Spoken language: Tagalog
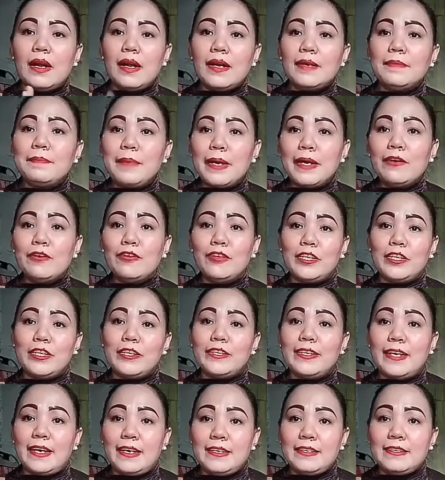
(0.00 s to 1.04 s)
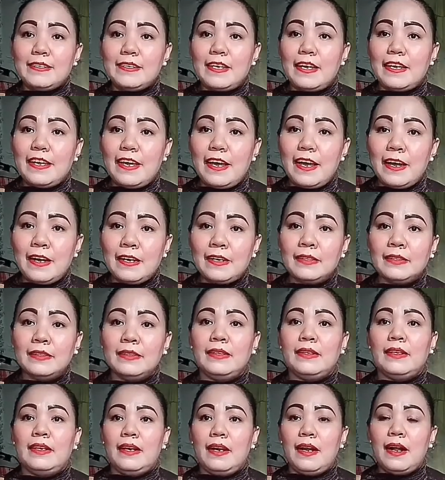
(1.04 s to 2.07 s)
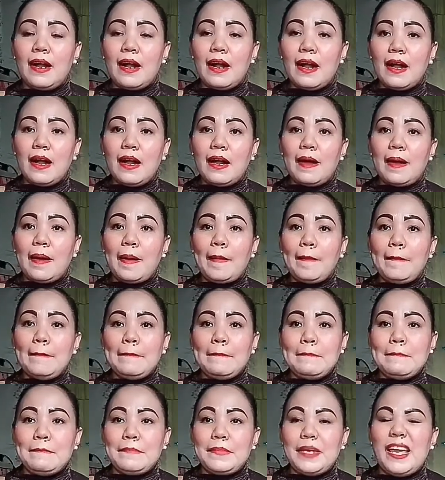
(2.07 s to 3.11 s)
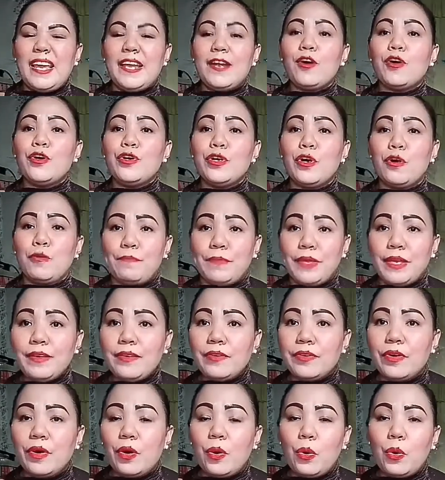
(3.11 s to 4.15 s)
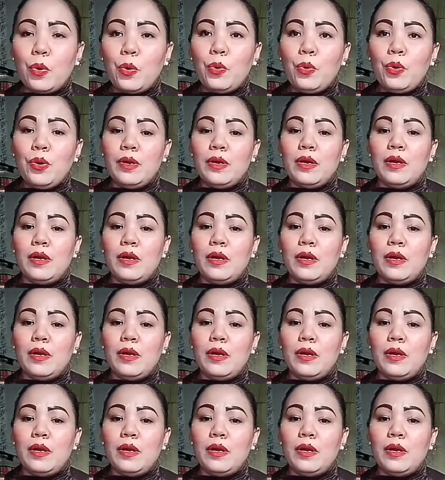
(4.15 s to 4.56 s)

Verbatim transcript: Ang panghuli guys ay ang uh, economic o